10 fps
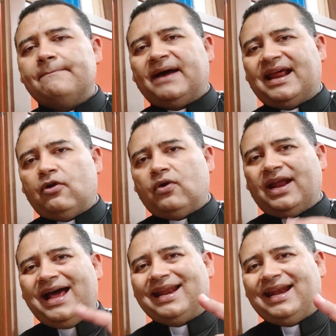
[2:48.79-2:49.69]
para
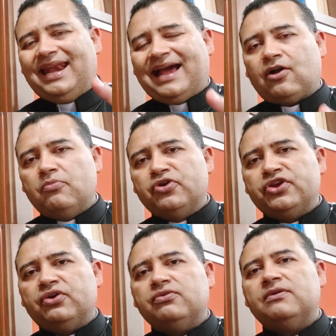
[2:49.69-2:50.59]
lograr la
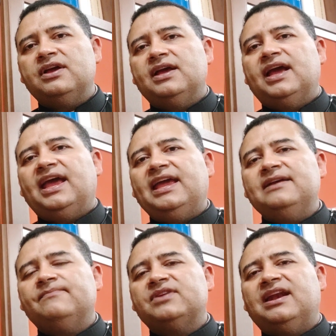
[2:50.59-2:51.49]
comunión
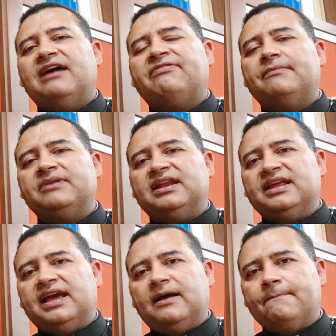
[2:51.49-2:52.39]
en la
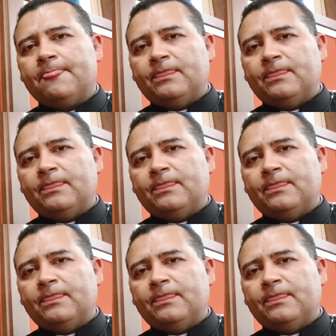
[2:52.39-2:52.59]
familia.